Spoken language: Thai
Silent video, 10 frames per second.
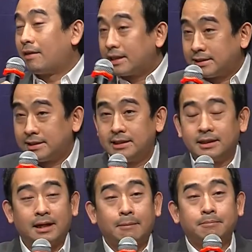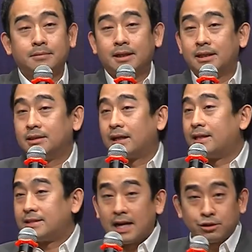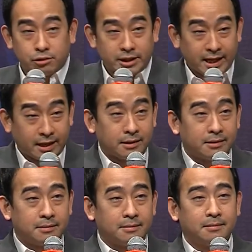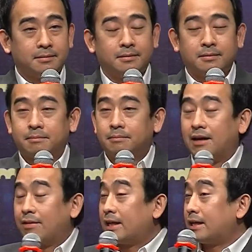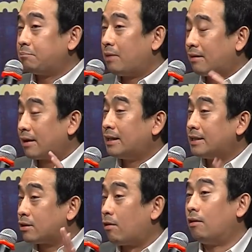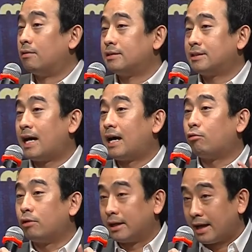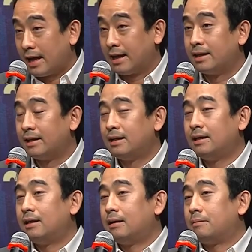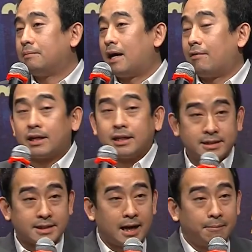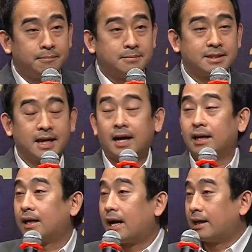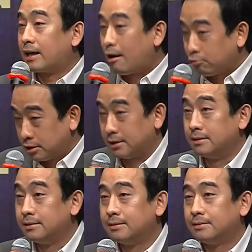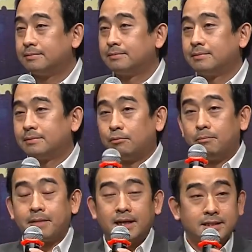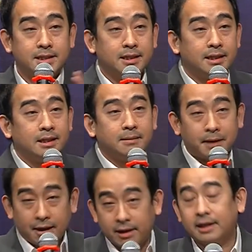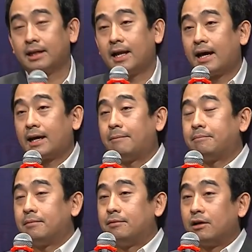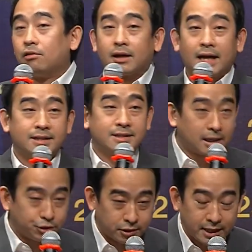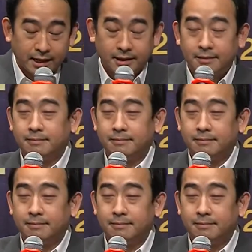ภารกิจที่1ครับนั่นคือการสร้างจุดเด่นภารกิจที่2สร้างกลไกภารกิจที่3สร้างการเข้าถึงผมไปที่ภารกิจแรกครับเรื่องของการสร้างจุดเด่น